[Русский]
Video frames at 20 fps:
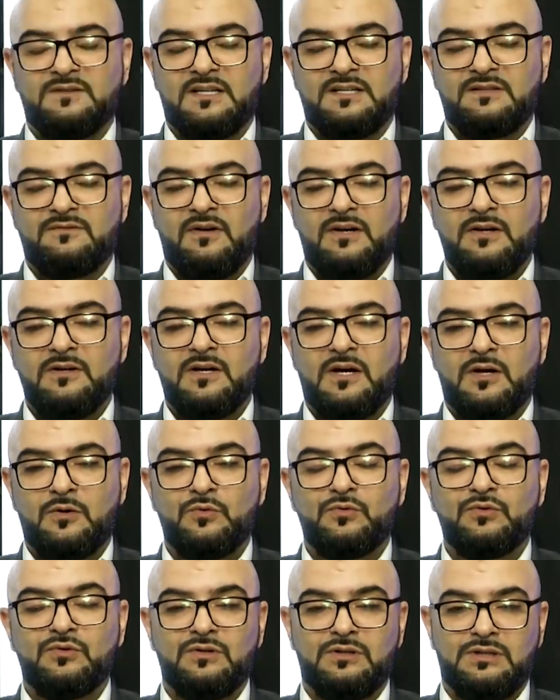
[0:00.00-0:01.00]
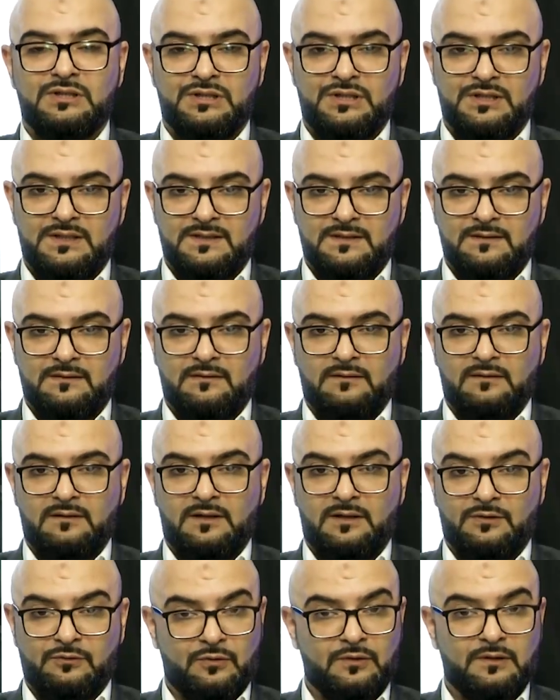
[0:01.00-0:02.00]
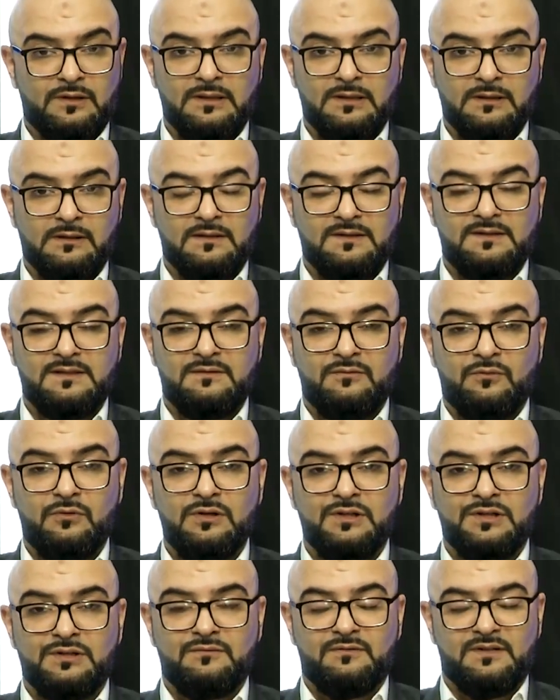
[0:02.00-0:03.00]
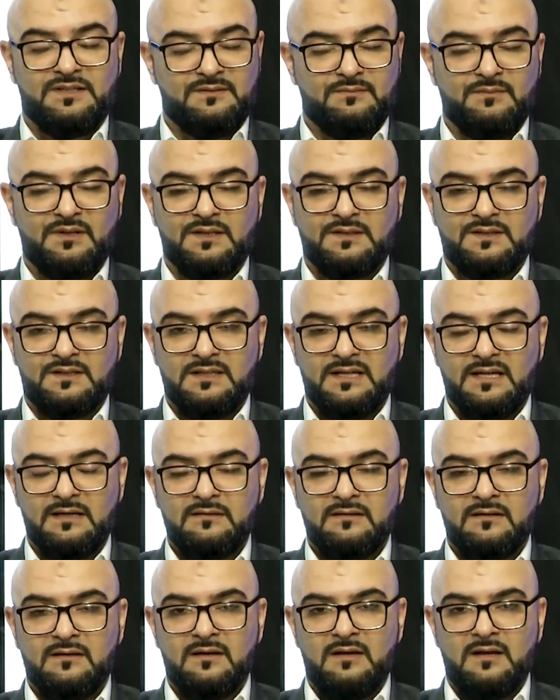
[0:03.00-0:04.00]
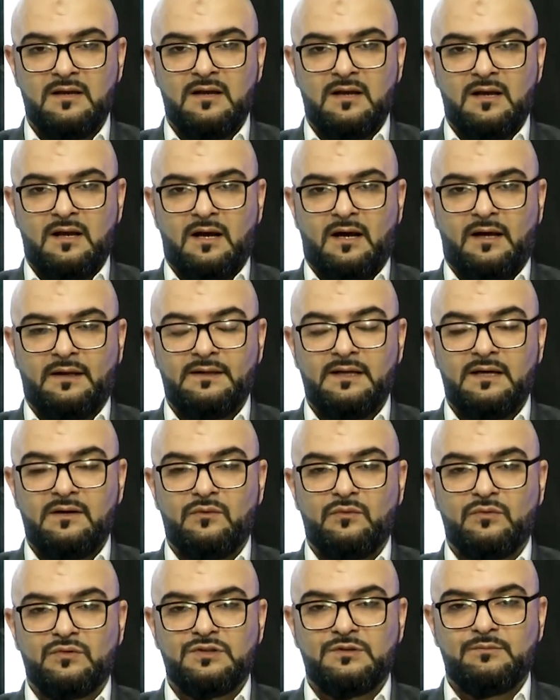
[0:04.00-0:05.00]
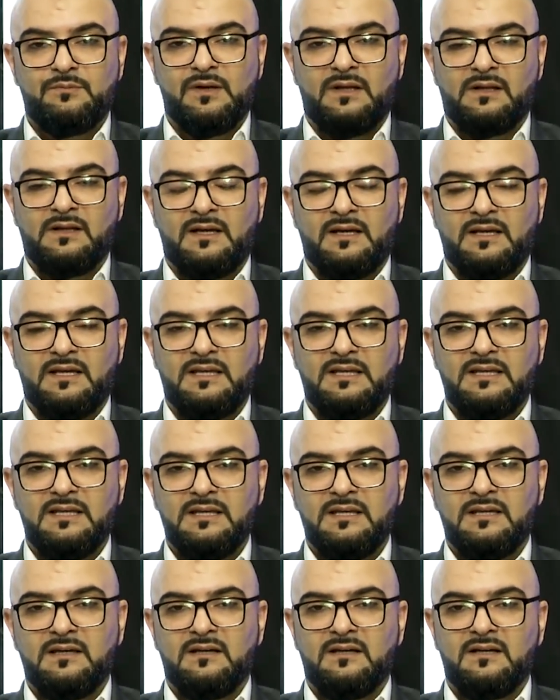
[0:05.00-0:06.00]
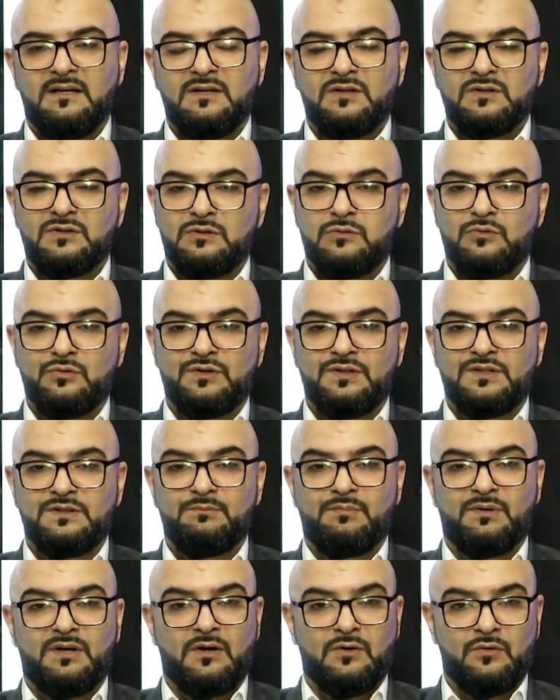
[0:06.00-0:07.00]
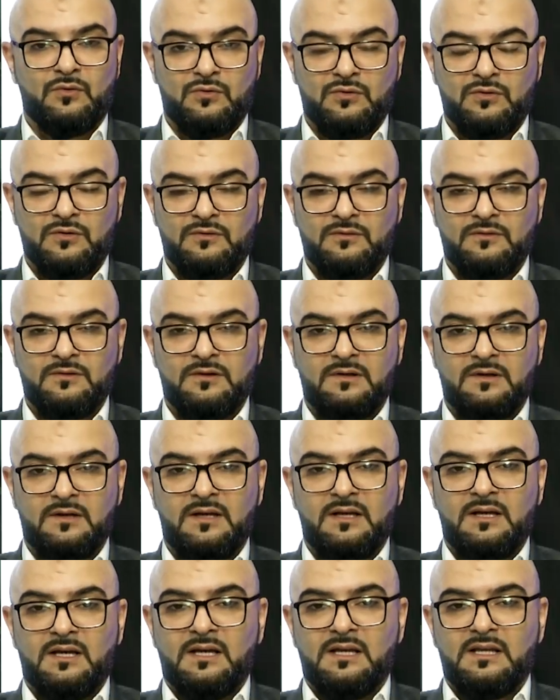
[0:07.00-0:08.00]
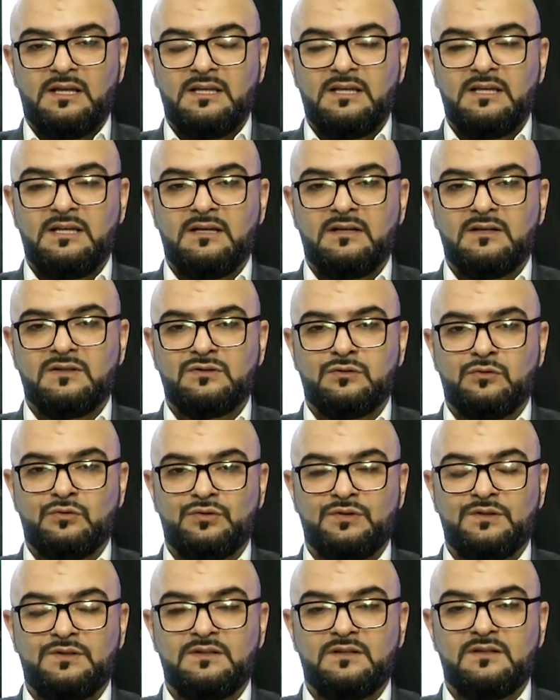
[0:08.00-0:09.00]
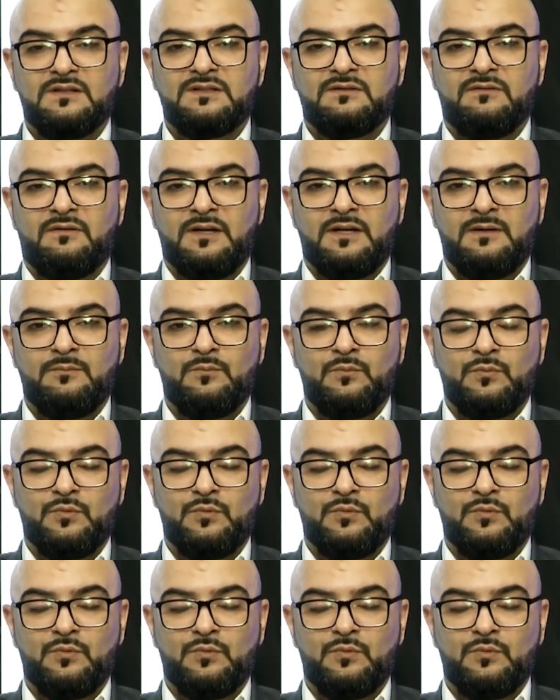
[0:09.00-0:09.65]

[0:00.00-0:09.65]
За свою короткую жизнь, которая длилась всего лишь 18 лет, она успела и служить пророку, и служить своему